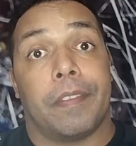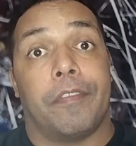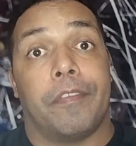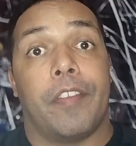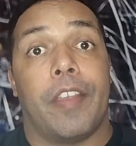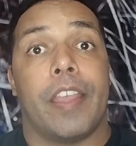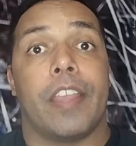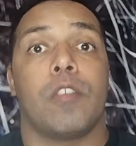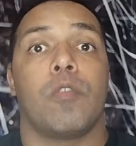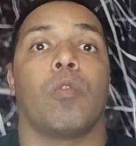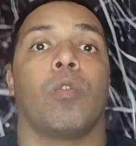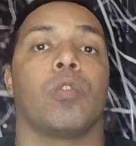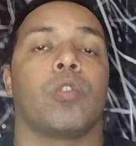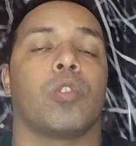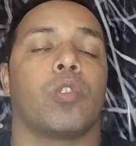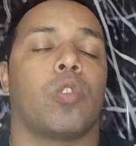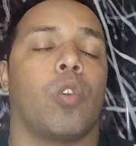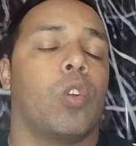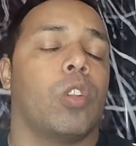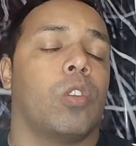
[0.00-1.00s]
Veio com
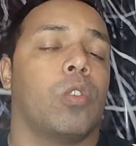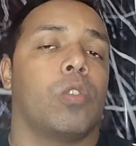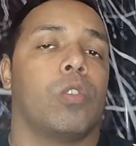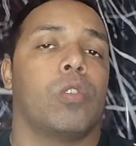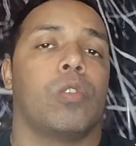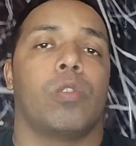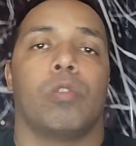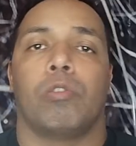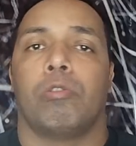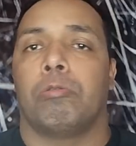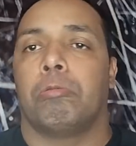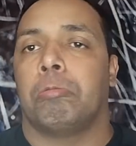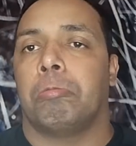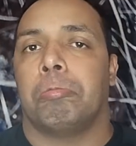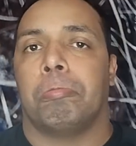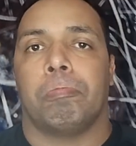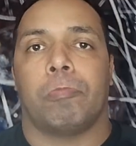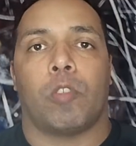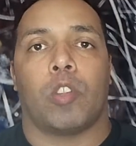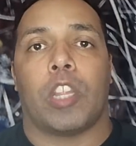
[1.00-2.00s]
todo
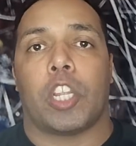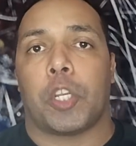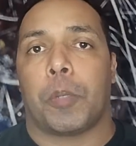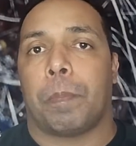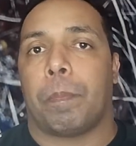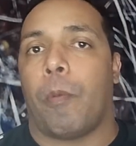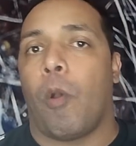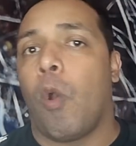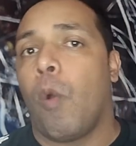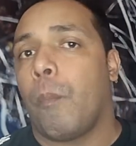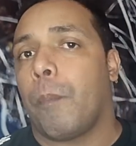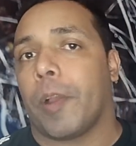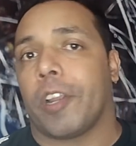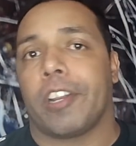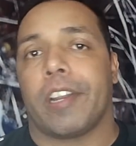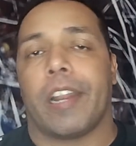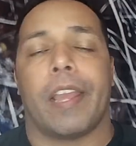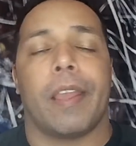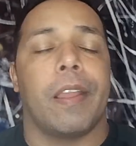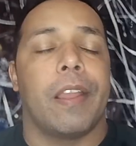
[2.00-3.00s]
todas as pompas,
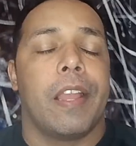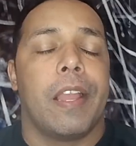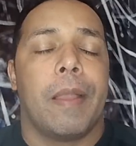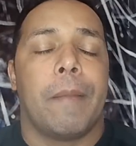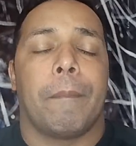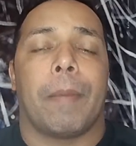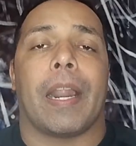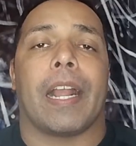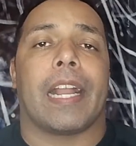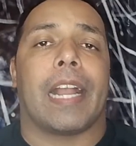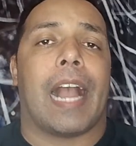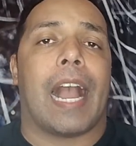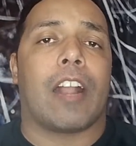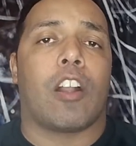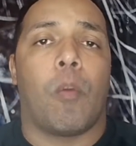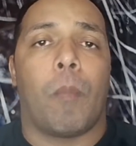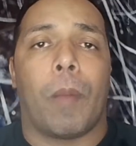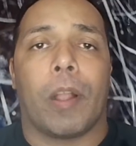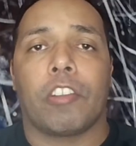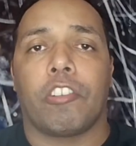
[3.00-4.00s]
né? Para cá
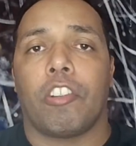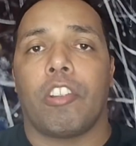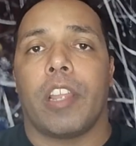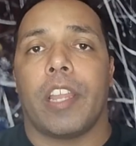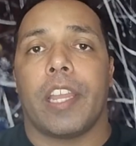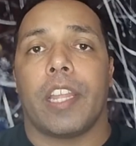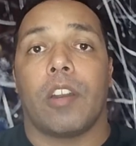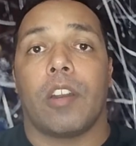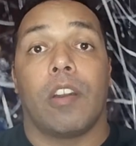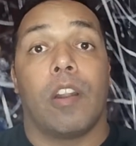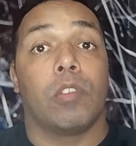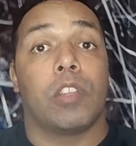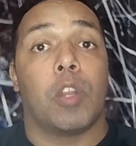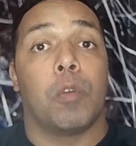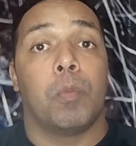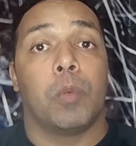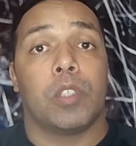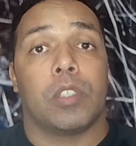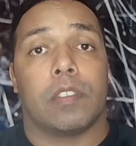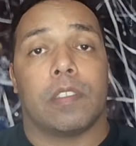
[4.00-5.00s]
como artilheiro, não deu
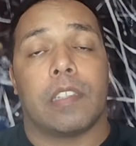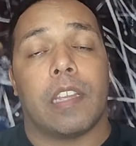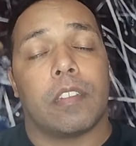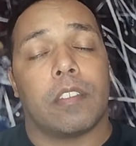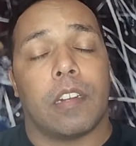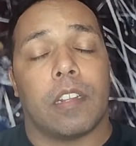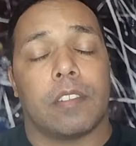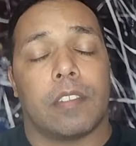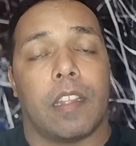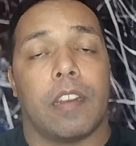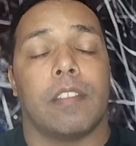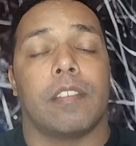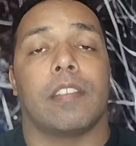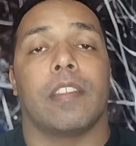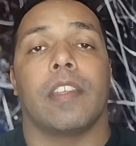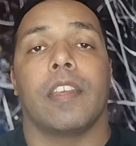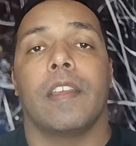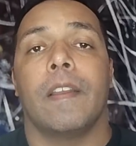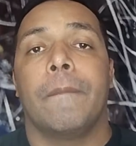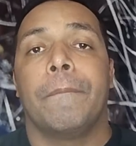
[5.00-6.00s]
muito certo na Série
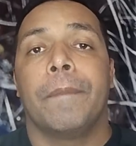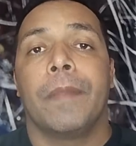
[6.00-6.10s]
C.